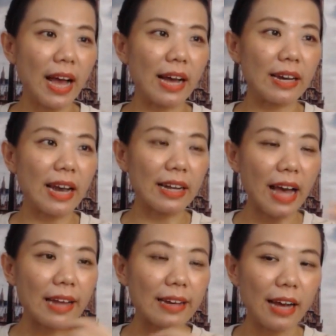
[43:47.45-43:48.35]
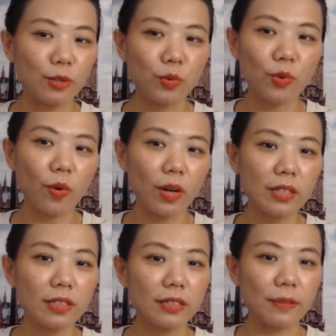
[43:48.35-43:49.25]
ค่ะหลักการทางโลก็
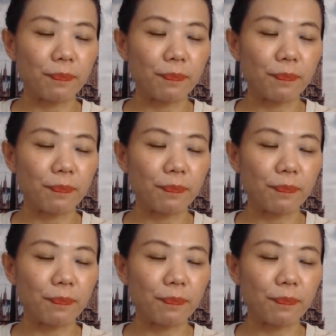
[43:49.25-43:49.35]
คือ